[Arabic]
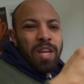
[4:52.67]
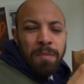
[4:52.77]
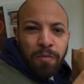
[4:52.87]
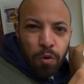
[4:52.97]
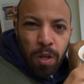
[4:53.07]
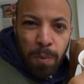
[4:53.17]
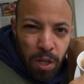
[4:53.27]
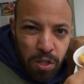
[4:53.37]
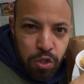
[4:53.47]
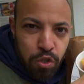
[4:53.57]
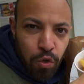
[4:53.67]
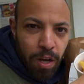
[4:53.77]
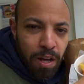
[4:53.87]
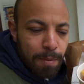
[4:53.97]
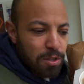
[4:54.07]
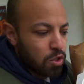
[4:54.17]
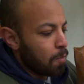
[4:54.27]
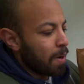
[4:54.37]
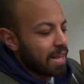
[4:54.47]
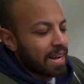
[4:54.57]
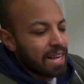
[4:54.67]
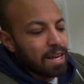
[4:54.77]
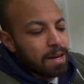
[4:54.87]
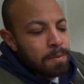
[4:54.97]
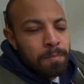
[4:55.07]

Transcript: المفروض البطاطس الصغيره بس هم كده كده